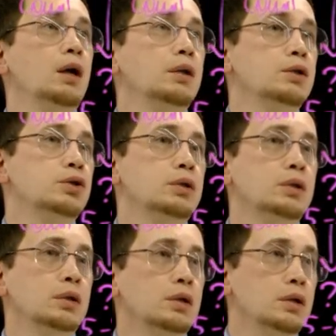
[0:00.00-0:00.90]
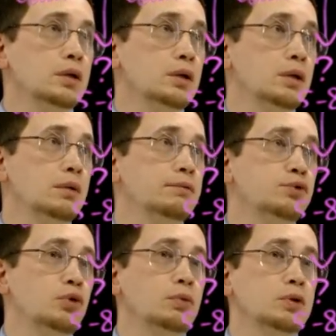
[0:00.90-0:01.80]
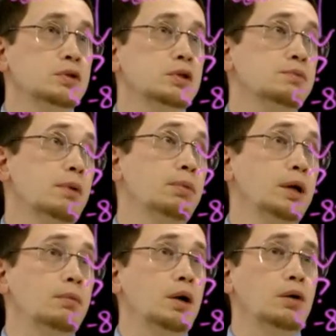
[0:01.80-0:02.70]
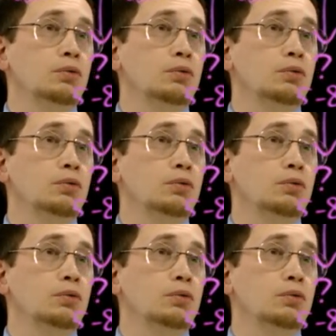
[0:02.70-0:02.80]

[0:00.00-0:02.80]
Значит, э, в чем у нас здесь проблема?